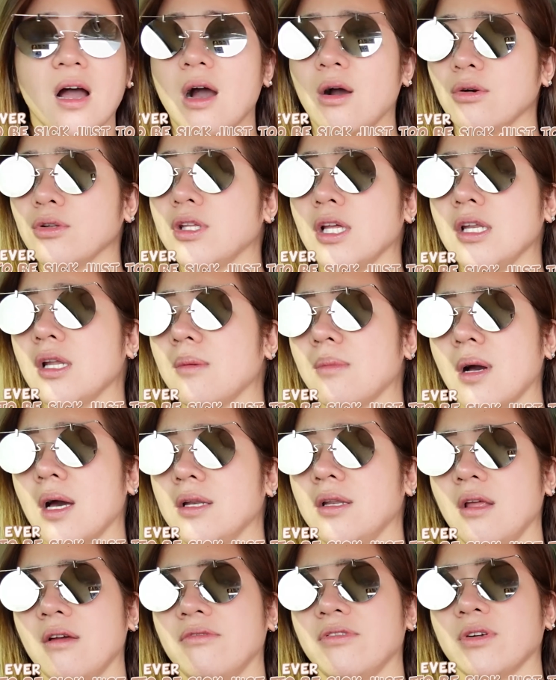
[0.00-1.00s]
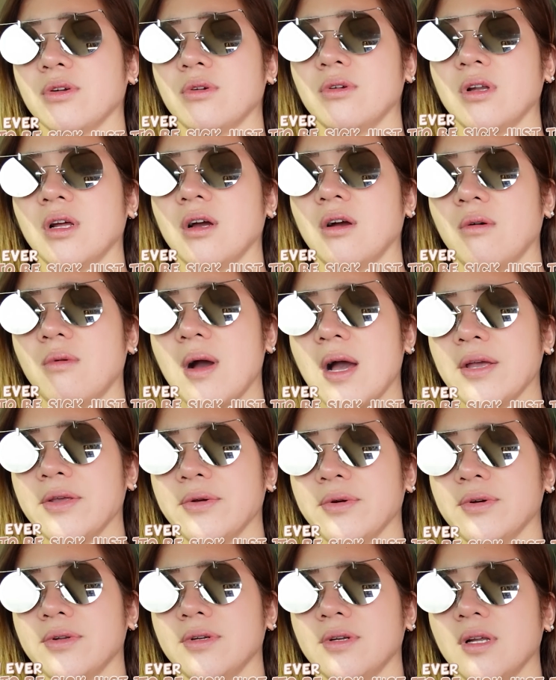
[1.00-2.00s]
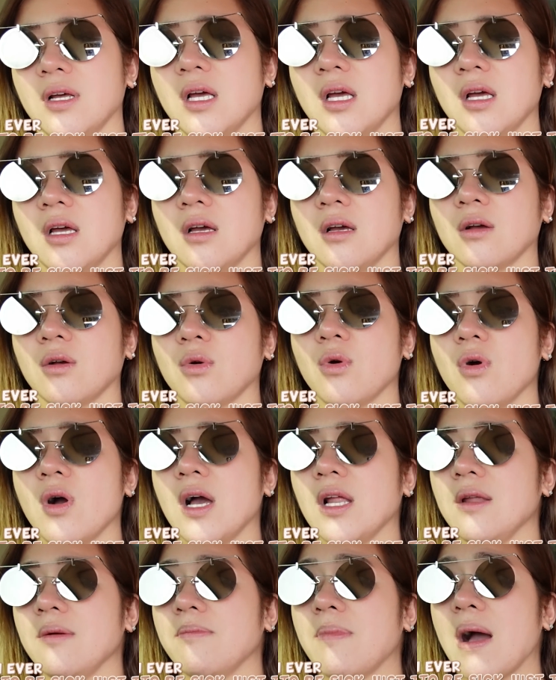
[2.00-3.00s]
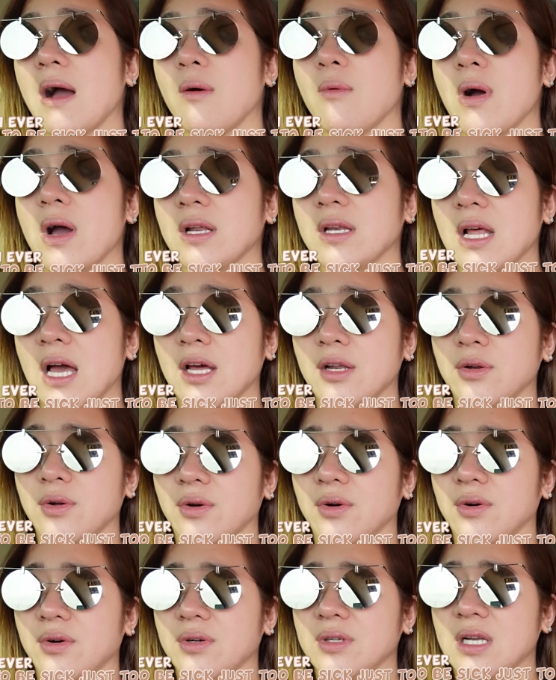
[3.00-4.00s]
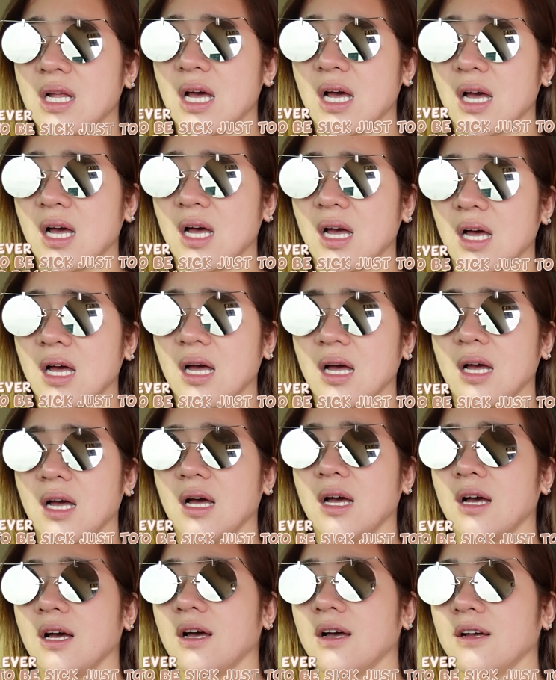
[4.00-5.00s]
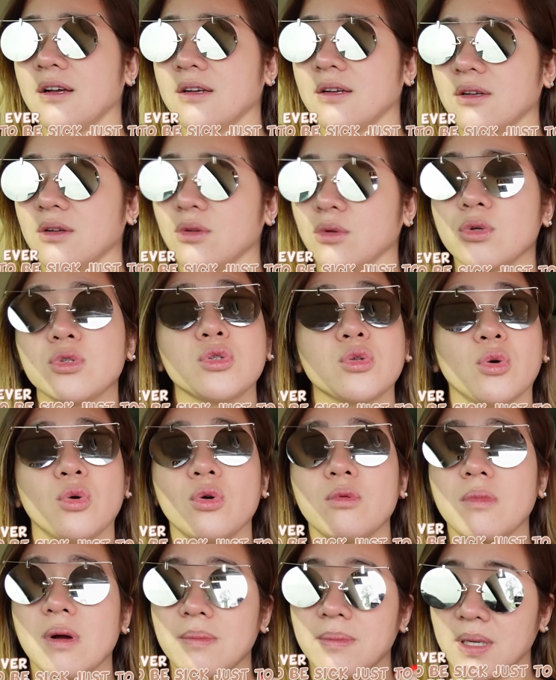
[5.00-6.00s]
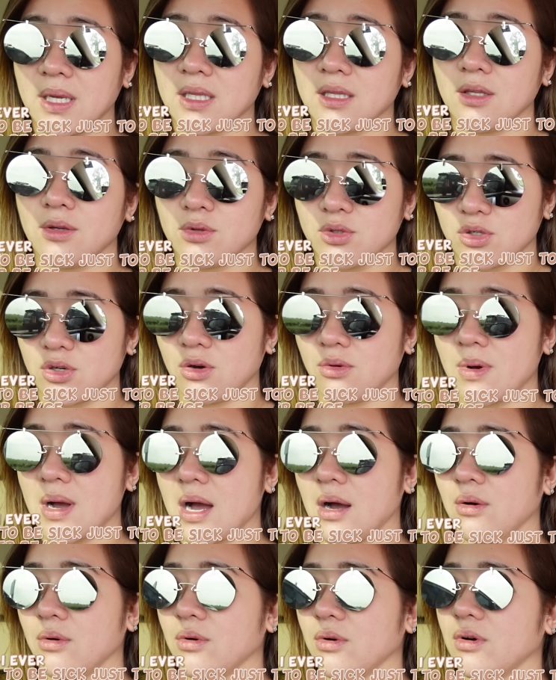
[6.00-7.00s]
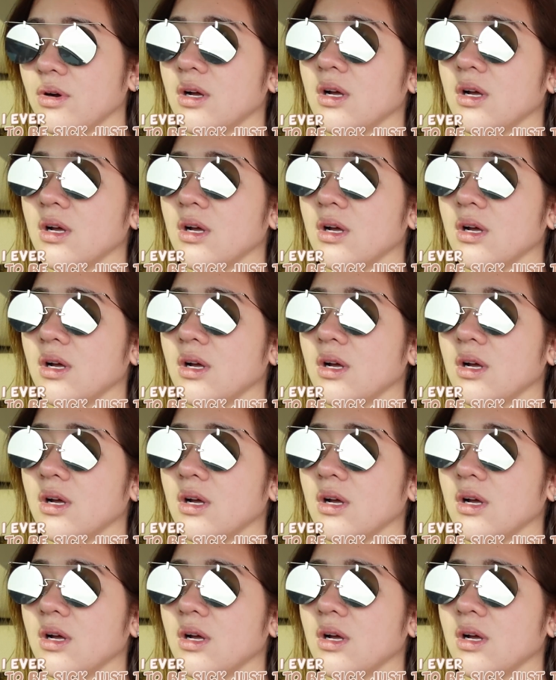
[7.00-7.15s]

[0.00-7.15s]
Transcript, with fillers: Ako din naman, never kong nagawa yun. Kung halimbawa na ano, na gusto kong ma-meet yung jowa ko,